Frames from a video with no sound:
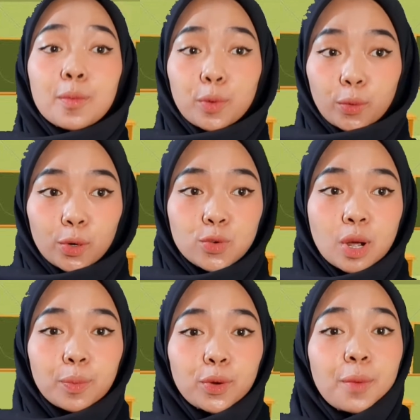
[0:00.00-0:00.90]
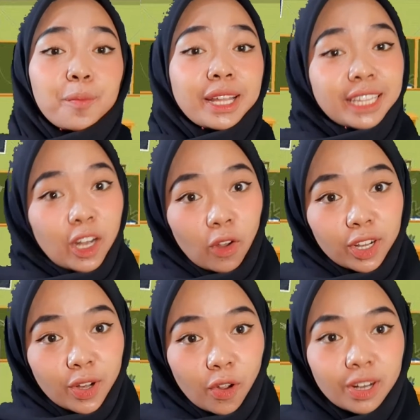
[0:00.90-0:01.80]
pukul
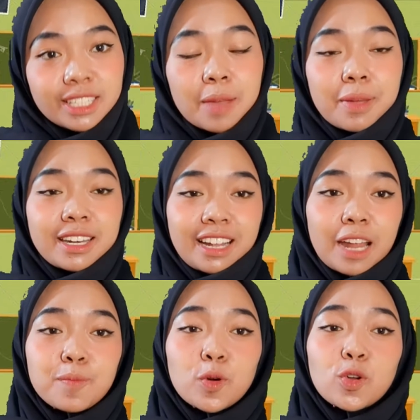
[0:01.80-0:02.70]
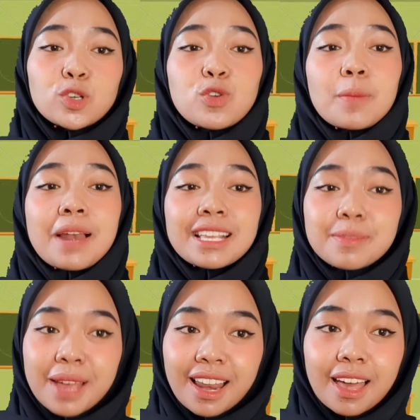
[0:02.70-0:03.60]
24.00 sama dengan pukul
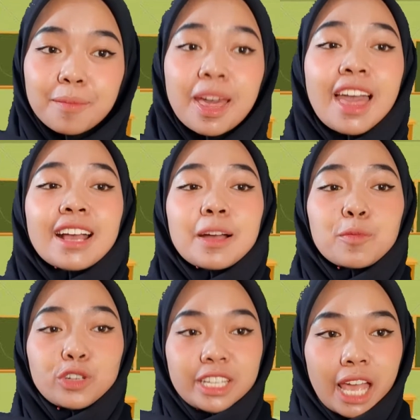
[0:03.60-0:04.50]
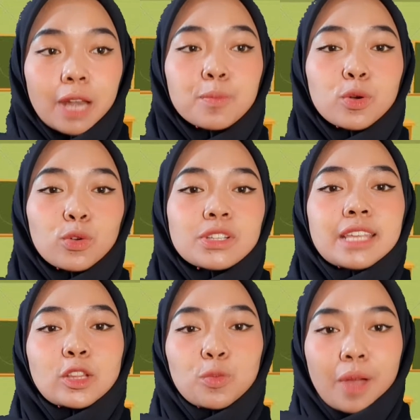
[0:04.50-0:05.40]
12 malam. Kemudian pukul
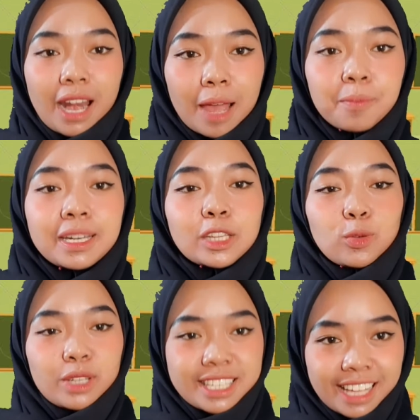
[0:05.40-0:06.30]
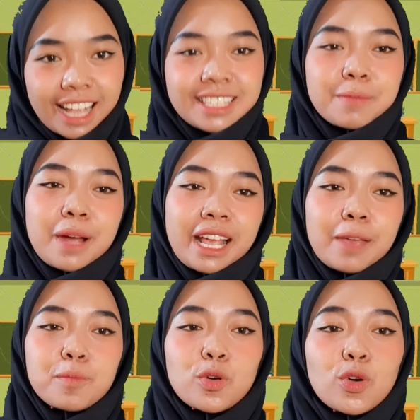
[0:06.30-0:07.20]
1 malam dituliskan
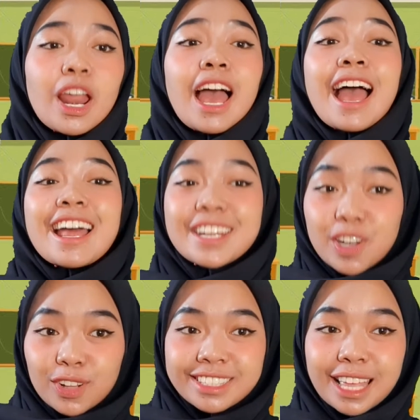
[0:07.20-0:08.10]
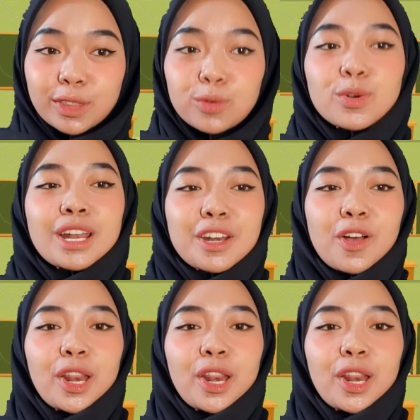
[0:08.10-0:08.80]
sebagai pukul 01.00.